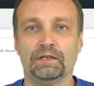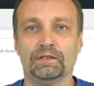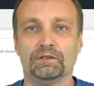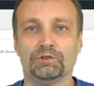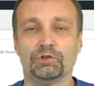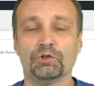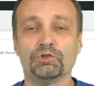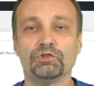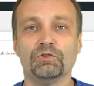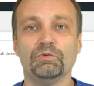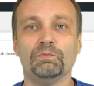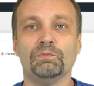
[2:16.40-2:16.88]

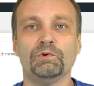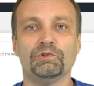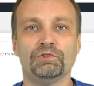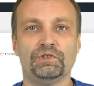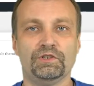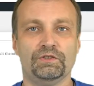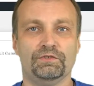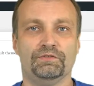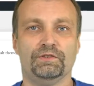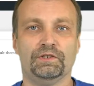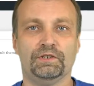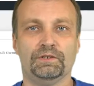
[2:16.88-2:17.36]
To są
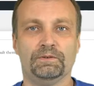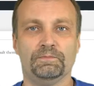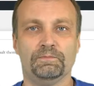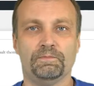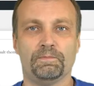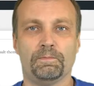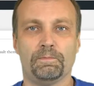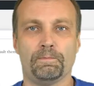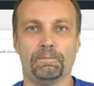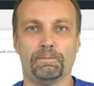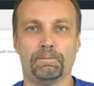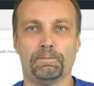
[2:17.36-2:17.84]
motywy,
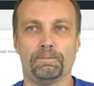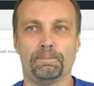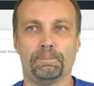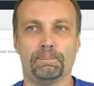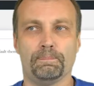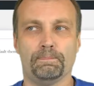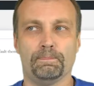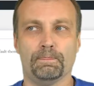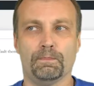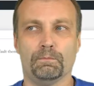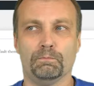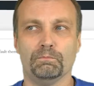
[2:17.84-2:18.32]

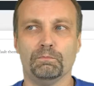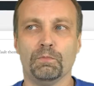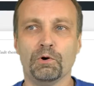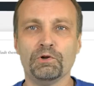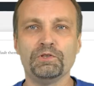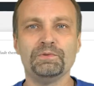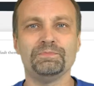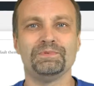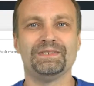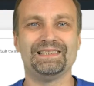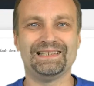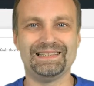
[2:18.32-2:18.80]

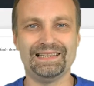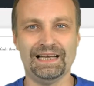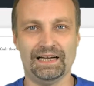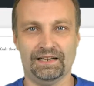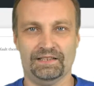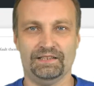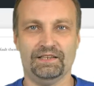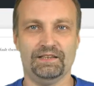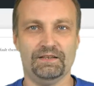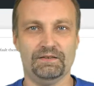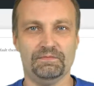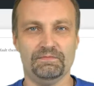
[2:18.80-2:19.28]
moim
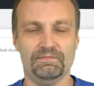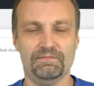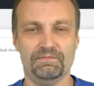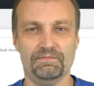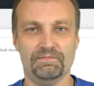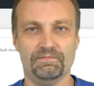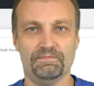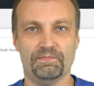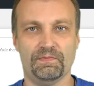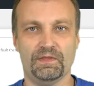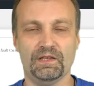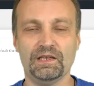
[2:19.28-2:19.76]
zdaniem,
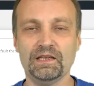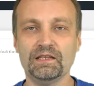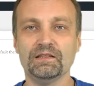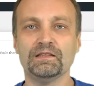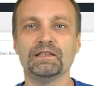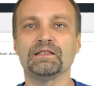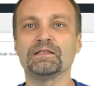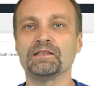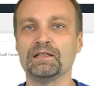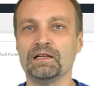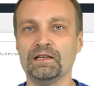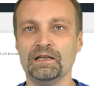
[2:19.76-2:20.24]

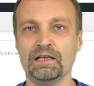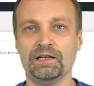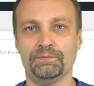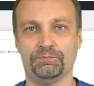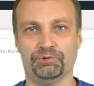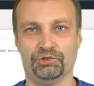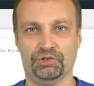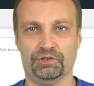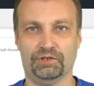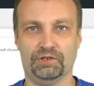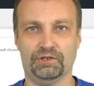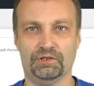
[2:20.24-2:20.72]
jedne z
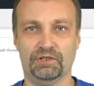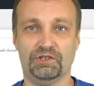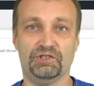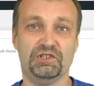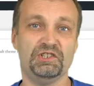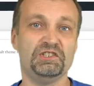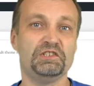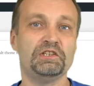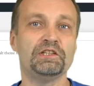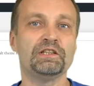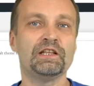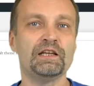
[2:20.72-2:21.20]
najlepszych,
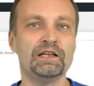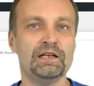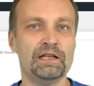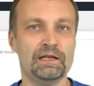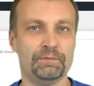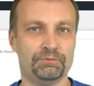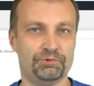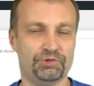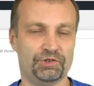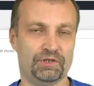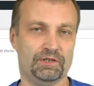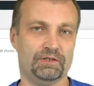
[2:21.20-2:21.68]
jeśli nie
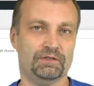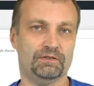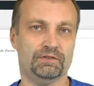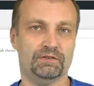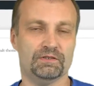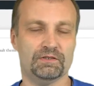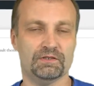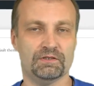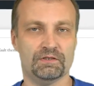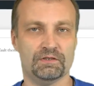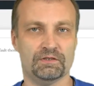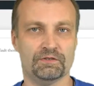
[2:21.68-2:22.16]
najlepsze
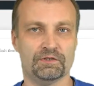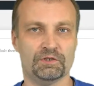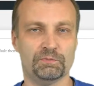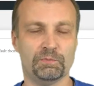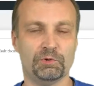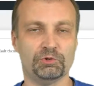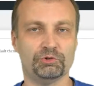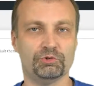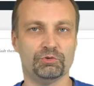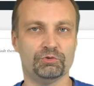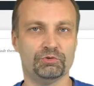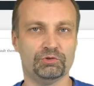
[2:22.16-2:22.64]
e,
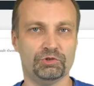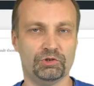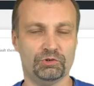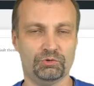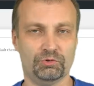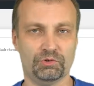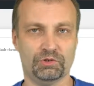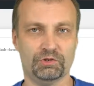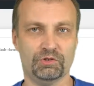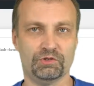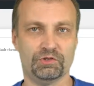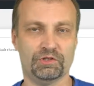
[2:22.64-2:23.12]
spośród tych,
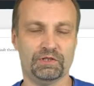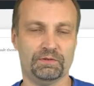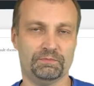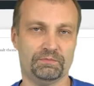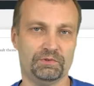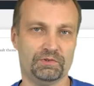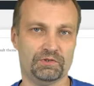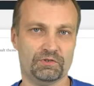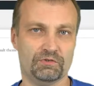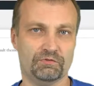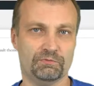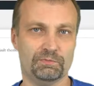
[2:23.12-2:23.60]
które
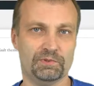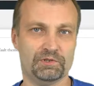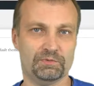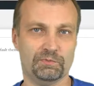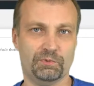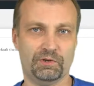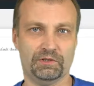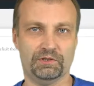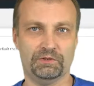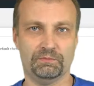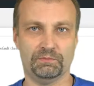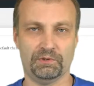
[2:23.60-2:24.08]
dostępne są w
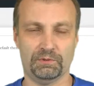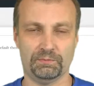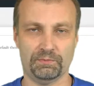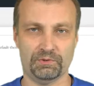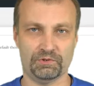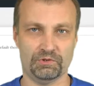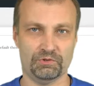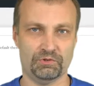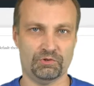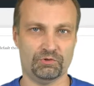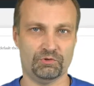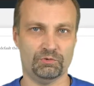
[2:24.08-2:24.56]
bezpłatnym
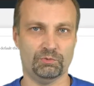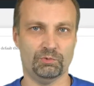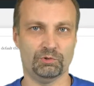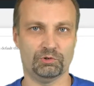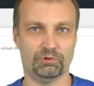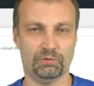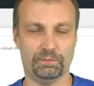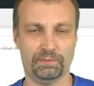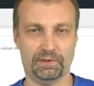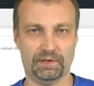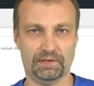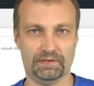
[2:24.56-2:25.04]
repozytorium
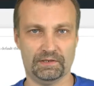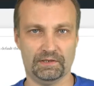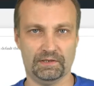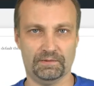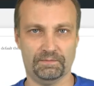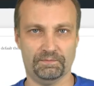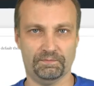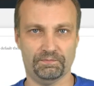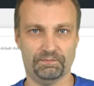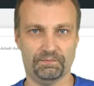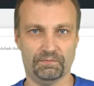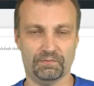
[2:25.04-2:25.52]
WordPressa.
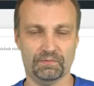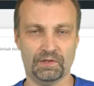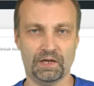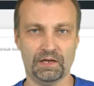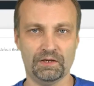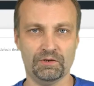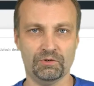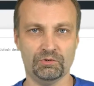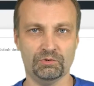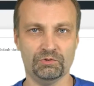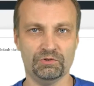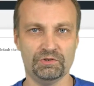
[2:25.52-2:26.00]

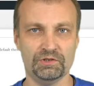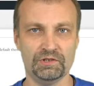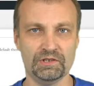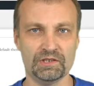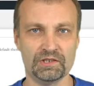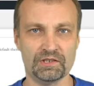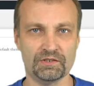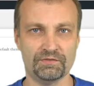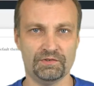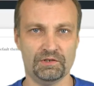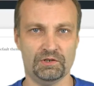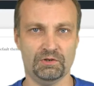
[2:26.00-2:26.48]
Dają
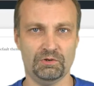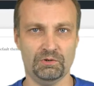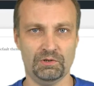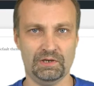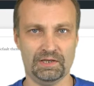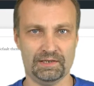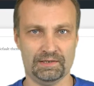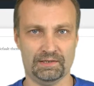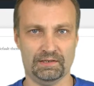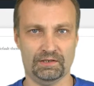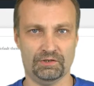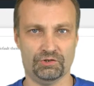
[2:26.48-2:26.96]
niezwykłą
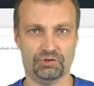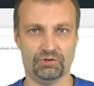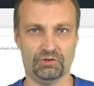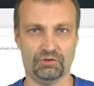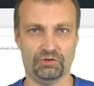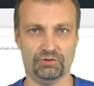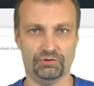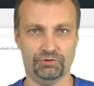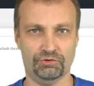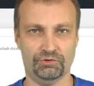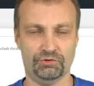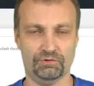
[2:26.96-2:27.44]

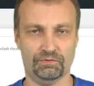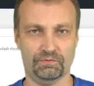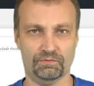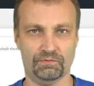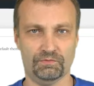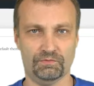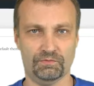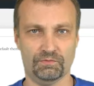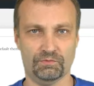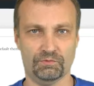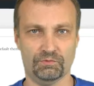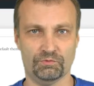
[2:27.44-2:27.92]
elastyczność,
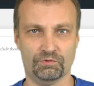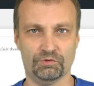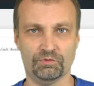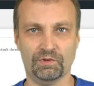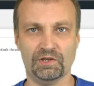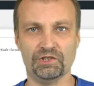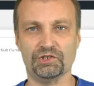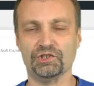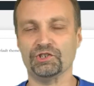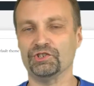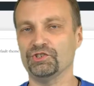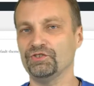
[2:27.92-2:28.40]

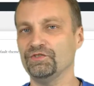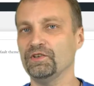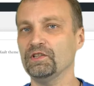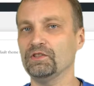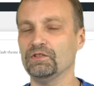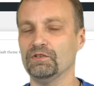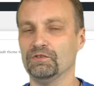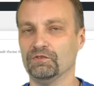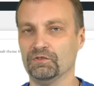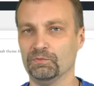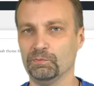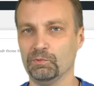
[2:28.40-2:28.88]
zwłaszcza
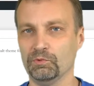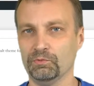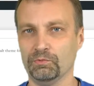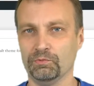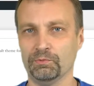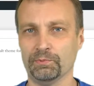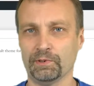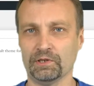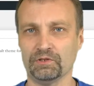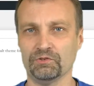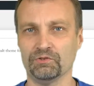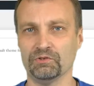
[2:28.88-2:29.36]
świetnie
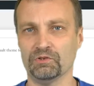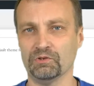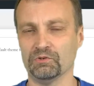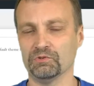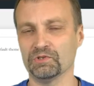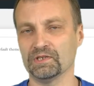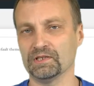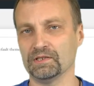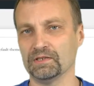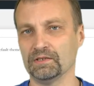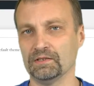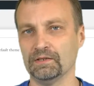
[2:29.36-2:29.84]
współpracują
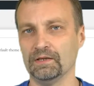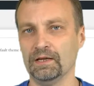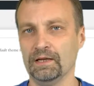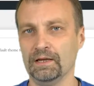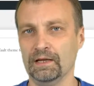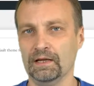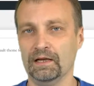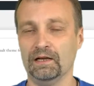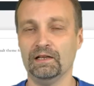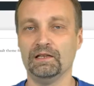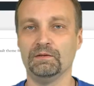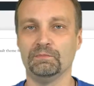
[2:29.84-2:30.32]
z
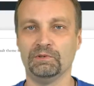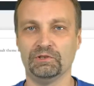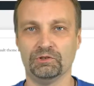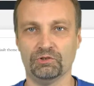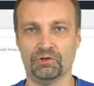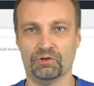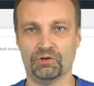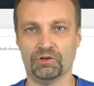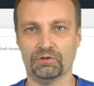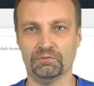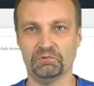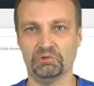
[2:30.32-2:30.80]

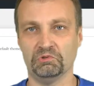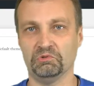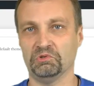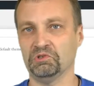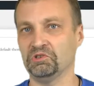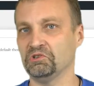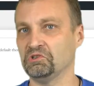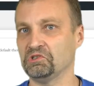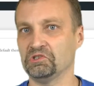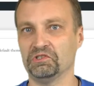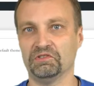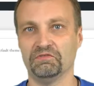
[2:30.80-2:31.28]
Elementorem,
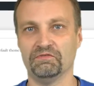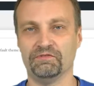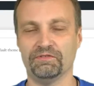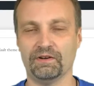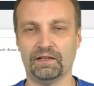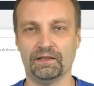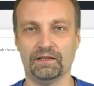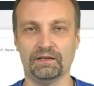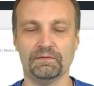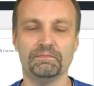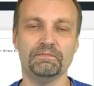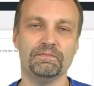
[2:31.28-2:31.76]
którego jestem
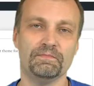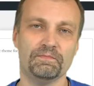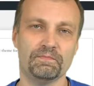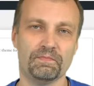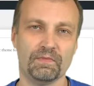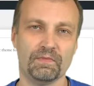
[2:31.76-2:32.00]
fanem.